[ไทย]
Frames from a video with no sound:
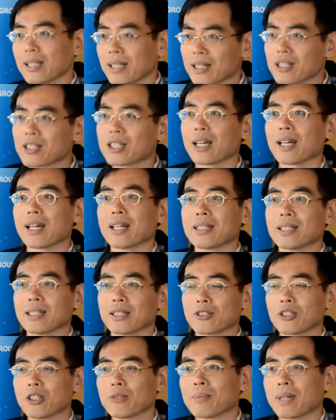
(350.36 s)
ชายรักชาย
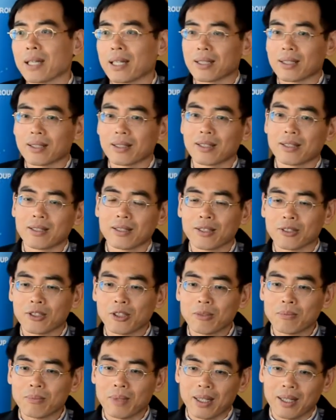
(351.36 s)
เราต้องมา
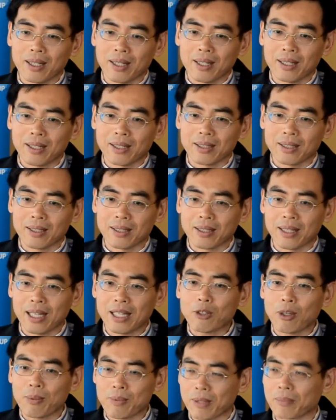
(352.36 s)
เราต้องมา
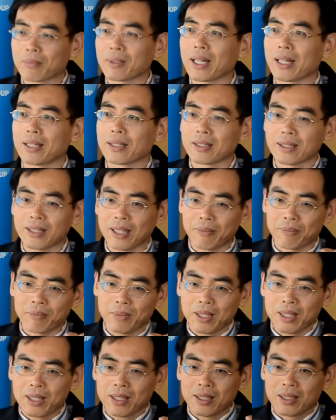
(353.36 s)
ให้ความสำคัญ
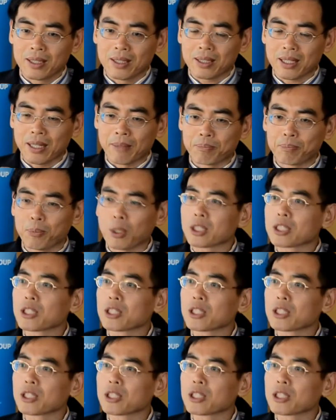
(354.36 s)
กับกับ